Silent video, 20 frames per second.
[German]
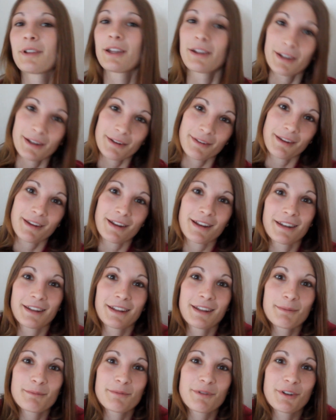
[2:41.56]
Wie sicherlich
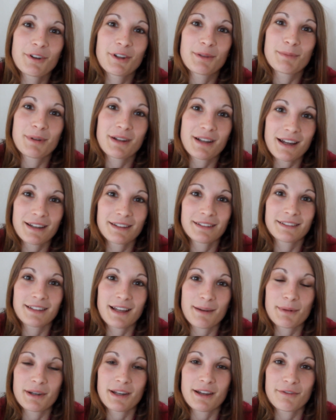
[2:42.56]
jedem von euch bekannt ist,
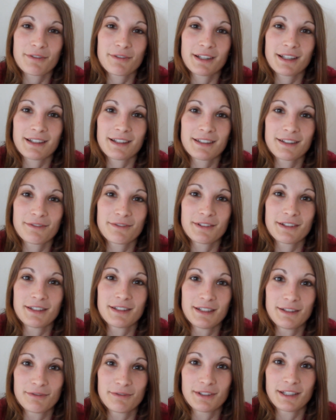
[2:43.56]
kann man Haflinger
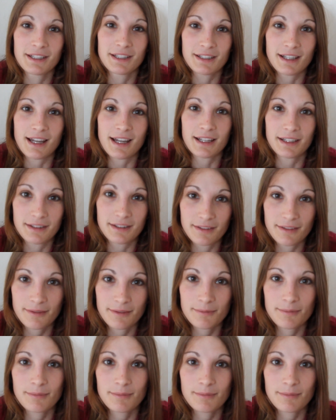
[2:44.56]
definitiv nicht reiten.